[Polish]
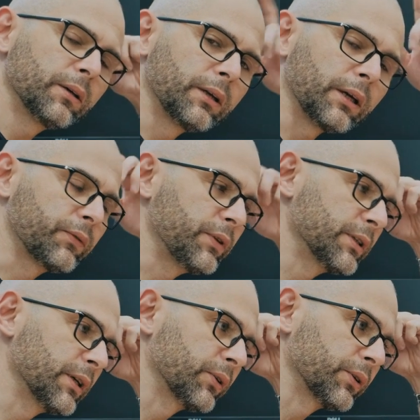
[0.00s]
Jak
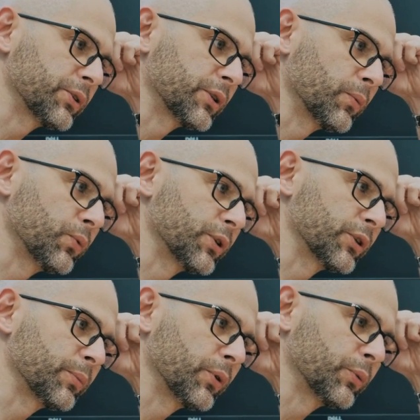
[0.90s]
widzę, to jeszcze muszę
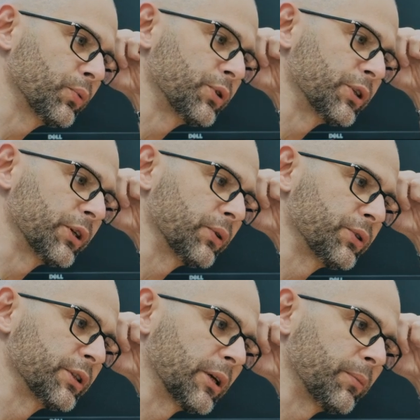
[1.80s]
sobie odpuścić tej
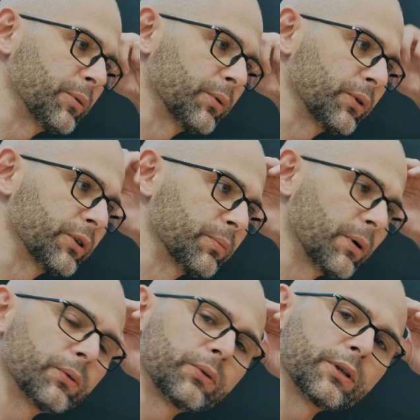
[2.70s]
ilości sampli, bo to jest
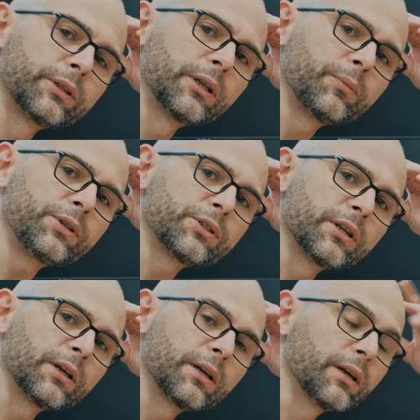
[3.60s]
mało trochę
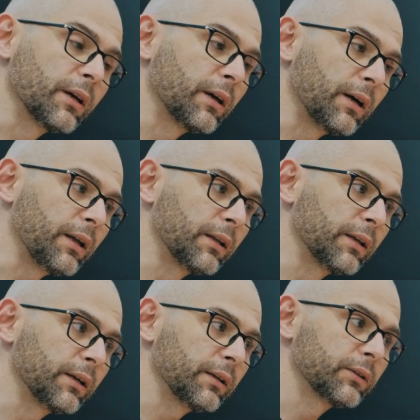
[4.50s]
dynamiczne,
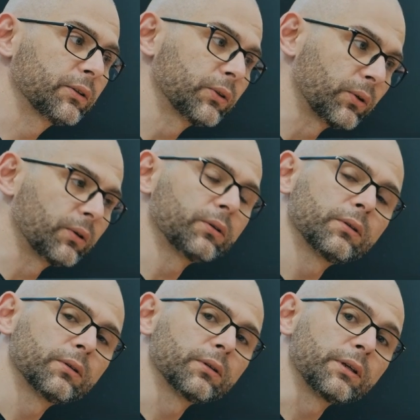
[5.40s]
ale to
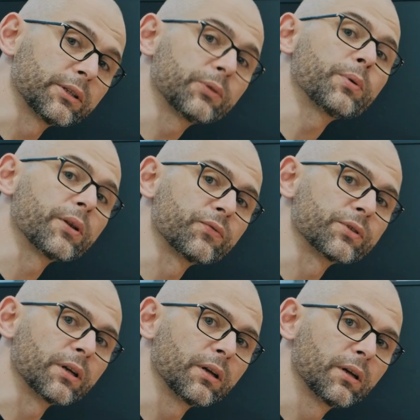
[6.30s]
jest
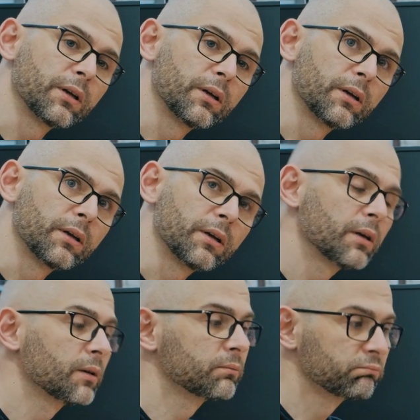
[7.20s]
pierwsze
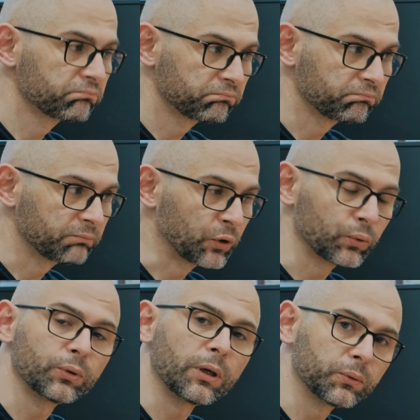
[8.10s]

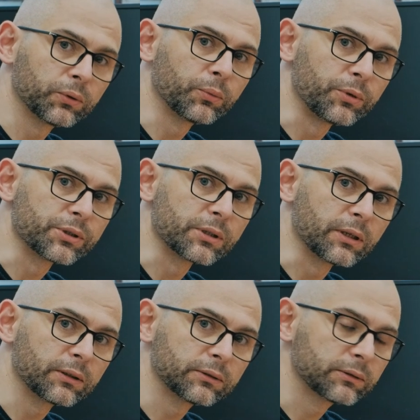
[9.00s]

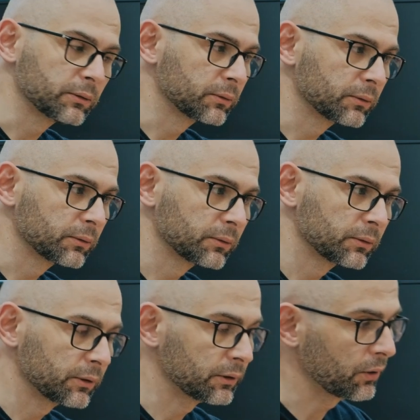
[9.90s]
pseudoautonomiczne
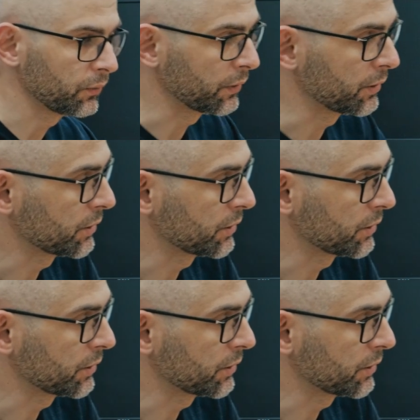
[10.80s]
zachowanie